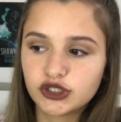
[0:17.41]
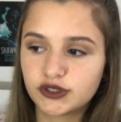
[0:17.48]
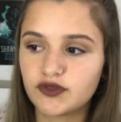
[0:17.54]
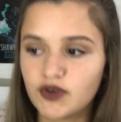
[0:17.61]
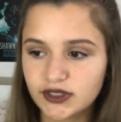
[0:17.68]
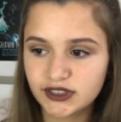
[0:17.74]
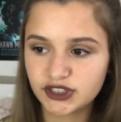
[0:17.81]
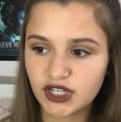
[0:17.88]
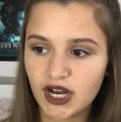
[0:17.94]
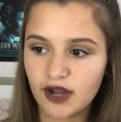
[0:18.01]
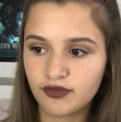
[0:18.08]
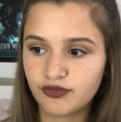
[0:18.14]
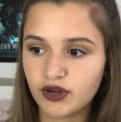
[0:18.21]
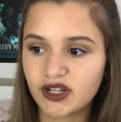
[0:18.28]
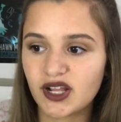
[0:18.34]
Je vais voir si j'ai
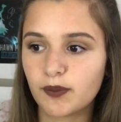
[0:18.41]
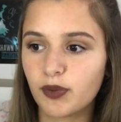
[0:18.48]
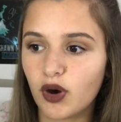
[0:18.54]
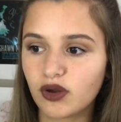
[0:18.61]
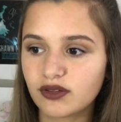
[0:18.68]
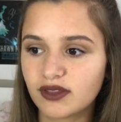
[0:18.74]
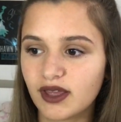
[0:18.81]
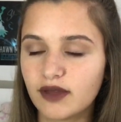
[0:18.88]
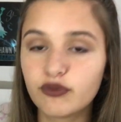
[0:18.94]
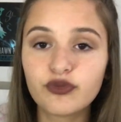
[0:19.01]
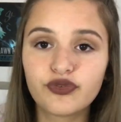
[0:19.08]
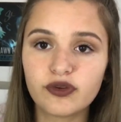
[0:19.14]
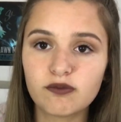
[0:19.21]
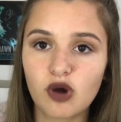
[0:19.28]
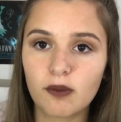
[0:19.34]
la foi de les porter et
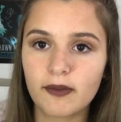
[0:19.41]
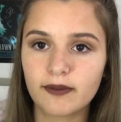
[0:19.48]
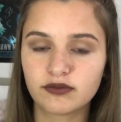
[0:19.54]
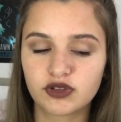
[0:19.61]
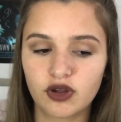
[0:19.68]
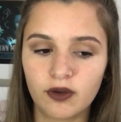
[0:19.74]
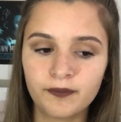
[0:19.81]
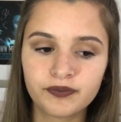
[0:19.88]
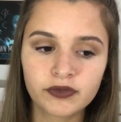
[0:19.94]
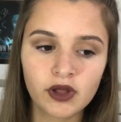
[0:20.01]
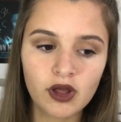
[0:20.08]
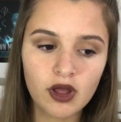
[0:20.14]
vous filmer en même temps